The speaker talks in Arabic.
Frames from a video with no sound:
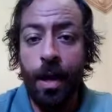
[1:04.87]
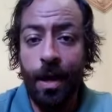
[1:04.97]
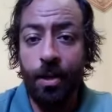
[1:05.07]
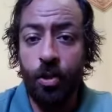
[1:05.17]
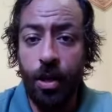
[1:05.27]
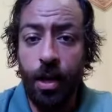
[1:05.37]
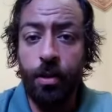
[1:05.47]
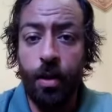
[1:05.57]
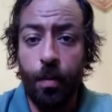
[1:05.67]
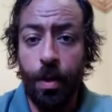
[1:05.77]
دي حاجه
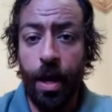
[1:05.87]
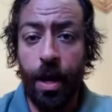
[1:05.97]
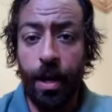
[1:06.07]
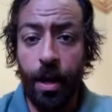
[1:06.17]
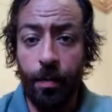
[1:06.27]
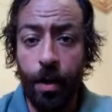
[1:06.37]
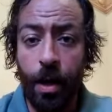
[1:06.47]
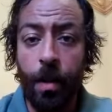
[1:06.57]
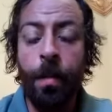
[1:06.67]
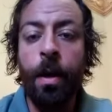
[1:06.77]
جينات ربنا خلقك
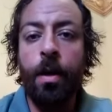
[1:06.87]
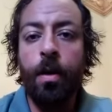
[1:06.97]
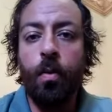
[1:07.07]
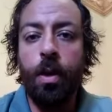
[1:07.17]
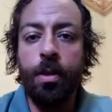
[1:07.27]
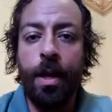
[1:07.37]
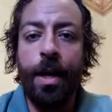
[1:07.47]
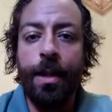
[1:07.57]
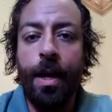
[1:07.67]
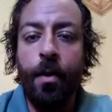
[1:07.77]
بيها
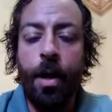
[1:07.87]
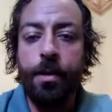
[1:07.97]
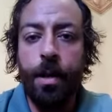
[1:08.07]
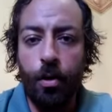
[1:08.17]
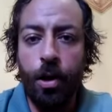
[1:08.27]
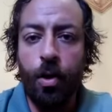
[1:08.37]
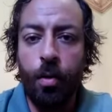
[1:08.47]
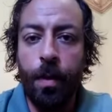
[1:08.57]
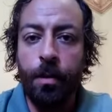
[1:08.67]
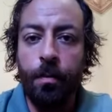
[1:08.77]
ولذلك هتلاقي واحد زي روني
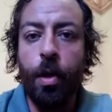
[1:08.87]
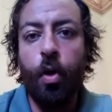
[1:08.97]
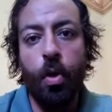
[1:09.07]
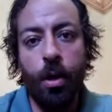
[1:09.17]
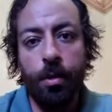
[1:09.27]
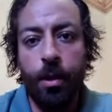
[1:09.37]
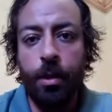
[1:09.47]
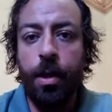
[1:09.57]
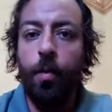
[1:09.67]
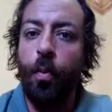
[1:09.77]
كولمان بكل
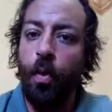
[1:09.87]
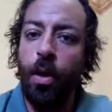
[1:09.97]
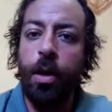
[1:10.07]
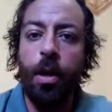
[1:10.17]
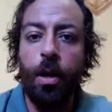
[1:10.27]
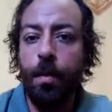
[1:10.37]
التدريب وبكل